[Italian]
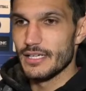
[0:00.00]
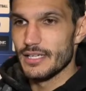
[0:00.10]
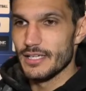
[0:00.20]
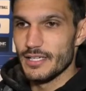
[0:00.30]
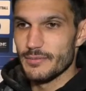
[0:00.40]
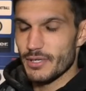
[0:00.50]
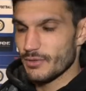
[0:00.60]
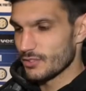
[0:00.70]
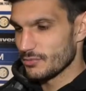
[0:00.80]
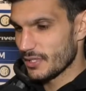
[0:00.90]
e per
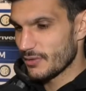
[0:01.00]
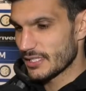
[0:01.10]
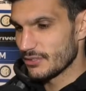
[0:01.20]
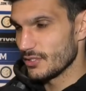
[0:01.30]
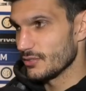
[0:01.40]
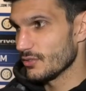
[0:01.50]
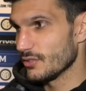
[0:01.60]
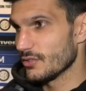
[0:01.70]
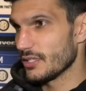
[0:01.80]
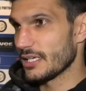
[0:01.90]
quanto mi riguarda
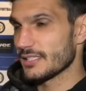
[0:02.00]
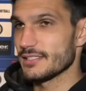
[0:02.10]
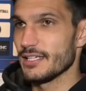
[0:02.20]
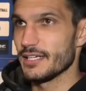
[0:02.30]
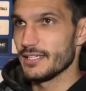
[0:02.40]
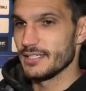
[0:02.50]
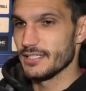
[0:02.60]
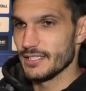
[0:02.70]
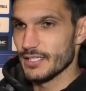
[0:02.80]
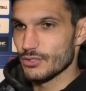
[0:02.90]
volevo ringraziare